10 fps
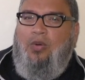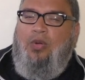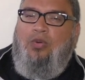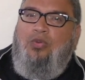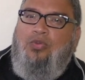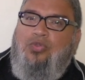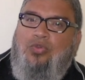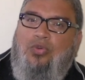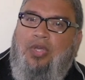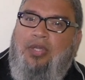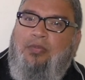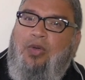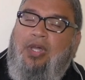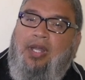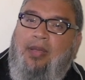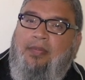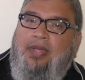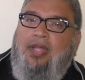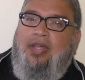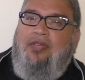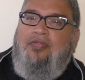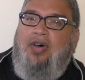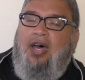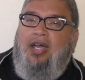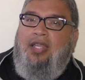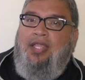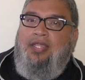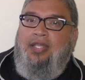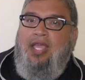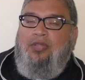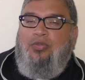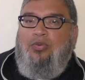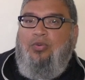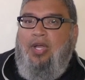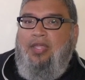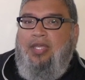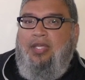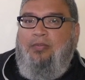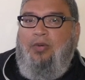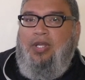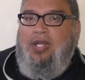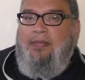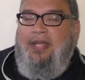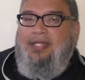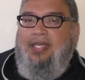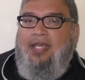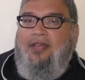هو كل سلوك محرم فالذي لا يترك هذه المحرمات